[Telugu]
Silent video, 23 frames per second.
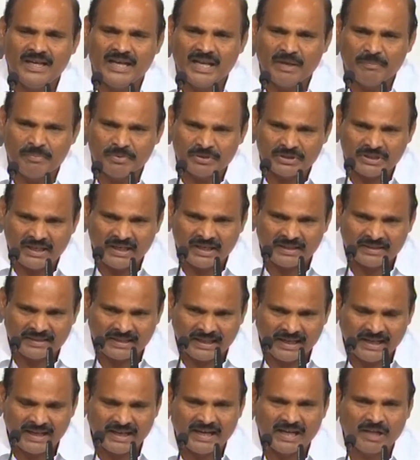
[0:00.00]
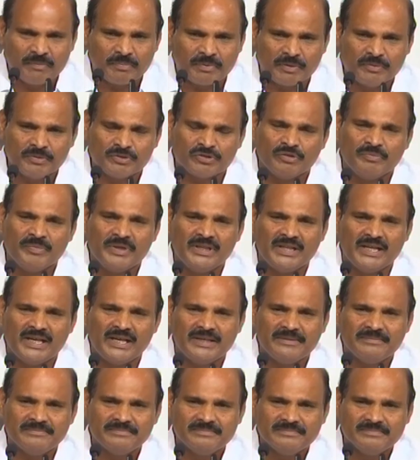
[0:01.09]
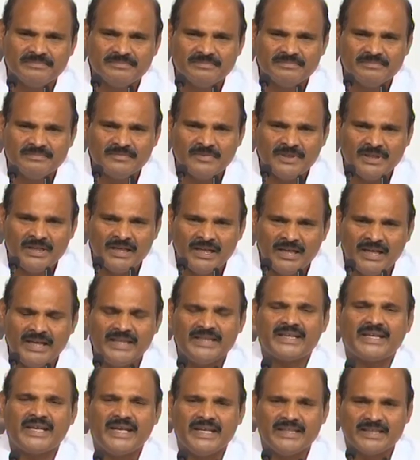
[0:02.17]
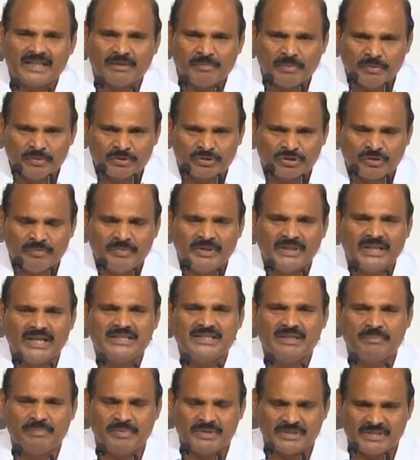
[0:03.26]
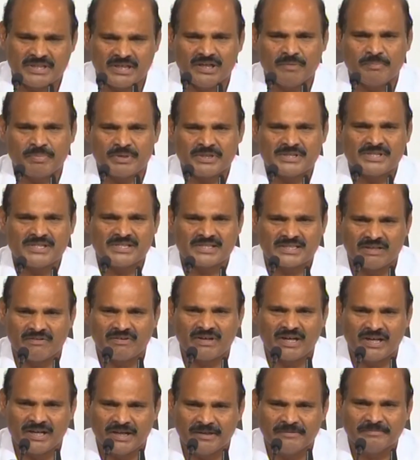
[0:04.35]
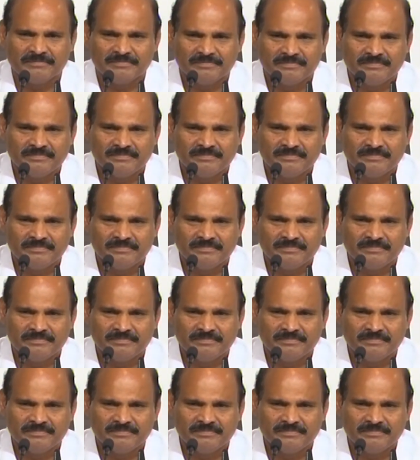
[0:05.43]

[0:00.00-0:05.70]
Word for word: లేకపోతే తెలంగాణ ప్రభుత్వం మీద లేదా కేంద్ర ప్రభుత్వం మీద అని చెప్పేసి నేను ప్రశ్నిస్తా ఉన్నా నేను